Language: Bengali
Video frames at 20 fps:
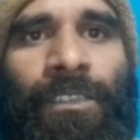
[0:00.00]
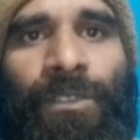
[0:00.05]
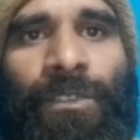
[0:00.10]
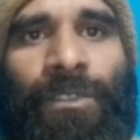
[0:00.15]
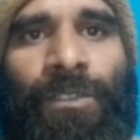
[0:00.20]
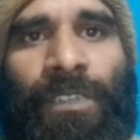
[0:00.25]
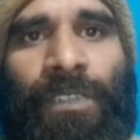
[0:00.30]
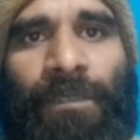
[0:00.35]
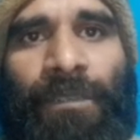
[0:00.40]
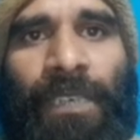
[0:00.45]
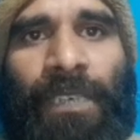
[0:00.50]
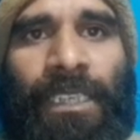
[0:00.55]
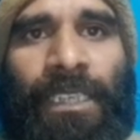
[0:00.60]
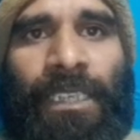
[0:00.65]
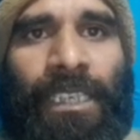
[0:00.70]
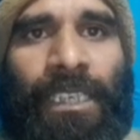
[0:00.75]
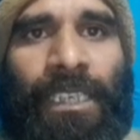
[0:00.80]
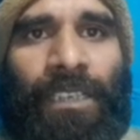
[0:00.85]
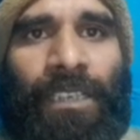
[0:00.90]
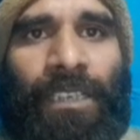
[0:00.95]
চুক্তির
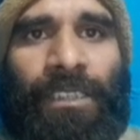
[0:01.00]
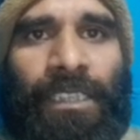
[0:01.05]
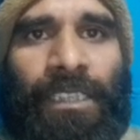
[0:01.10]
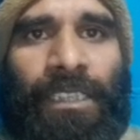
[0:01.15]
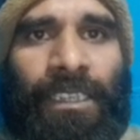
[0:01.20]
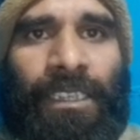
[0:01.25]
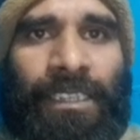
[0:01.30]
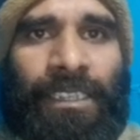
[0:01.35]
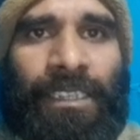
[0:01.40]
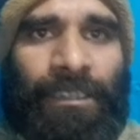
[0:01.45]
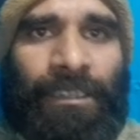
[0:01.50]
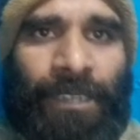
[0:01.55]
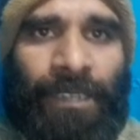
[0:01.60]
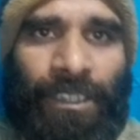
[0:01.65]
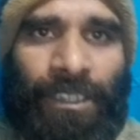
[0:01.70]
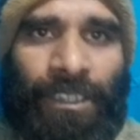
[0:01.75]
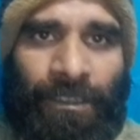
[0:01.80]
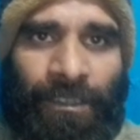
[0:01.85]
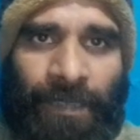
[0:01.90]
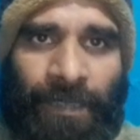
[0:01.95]
মেয়াদকাল হচ্ছে
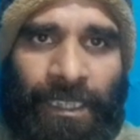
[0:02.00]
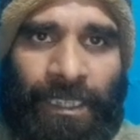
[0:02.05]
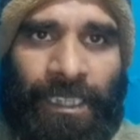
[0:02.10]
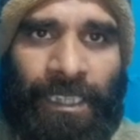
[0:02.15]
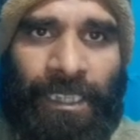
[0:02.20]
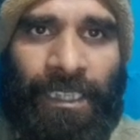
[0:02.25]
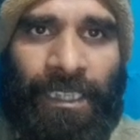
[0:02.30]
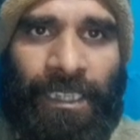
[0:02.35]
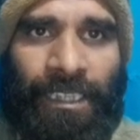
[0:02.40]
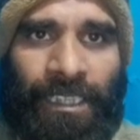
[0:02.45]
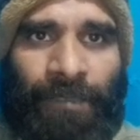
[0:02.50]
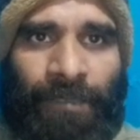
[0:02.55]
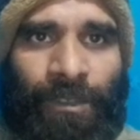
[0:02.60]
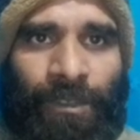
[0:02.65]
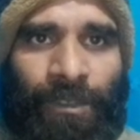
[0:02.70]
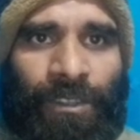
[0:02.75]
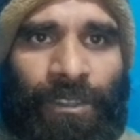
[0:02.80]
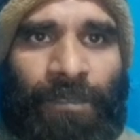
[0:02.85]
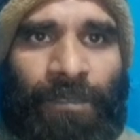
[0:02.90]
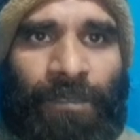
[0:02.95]
নির্বাচিত প্রার্থীকে তিন
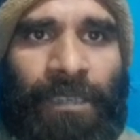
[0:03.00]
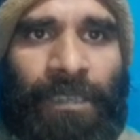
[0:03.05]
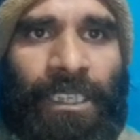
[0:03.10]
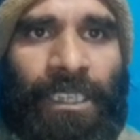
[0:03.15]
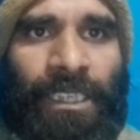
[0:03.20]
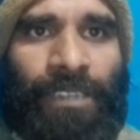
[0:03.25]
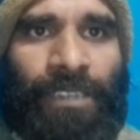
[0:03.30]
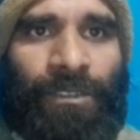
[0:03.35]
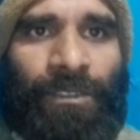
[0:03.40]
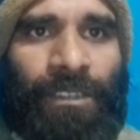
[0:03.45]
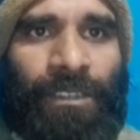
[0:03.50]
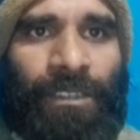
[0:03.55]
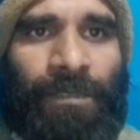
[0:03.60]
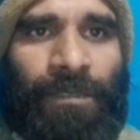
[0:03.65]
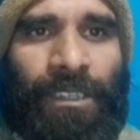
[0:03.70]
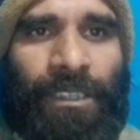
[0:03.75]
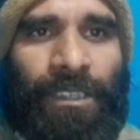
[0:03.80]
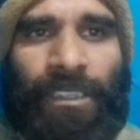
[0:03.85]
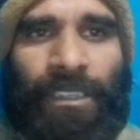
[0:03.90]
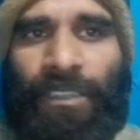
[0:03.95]
বছর মেয়াদে
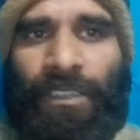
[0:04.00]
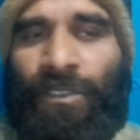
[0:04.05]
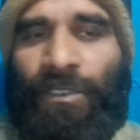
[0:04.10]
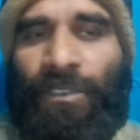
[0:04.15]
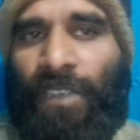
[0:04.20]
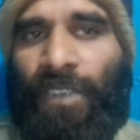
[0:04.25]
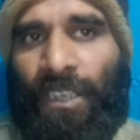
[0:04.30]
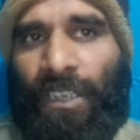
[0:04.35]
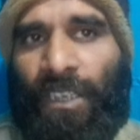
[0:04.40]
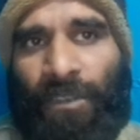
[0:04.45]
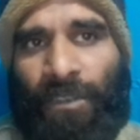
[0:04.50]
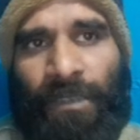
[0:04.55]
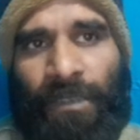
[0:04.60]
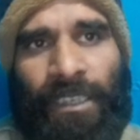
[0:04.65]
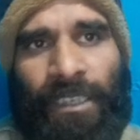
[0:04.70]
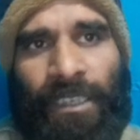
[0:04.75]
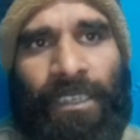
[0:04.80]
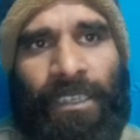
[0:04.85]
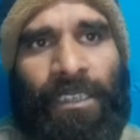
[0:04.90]
চুক্তিভিত্তিক নিয়োগ করা হবে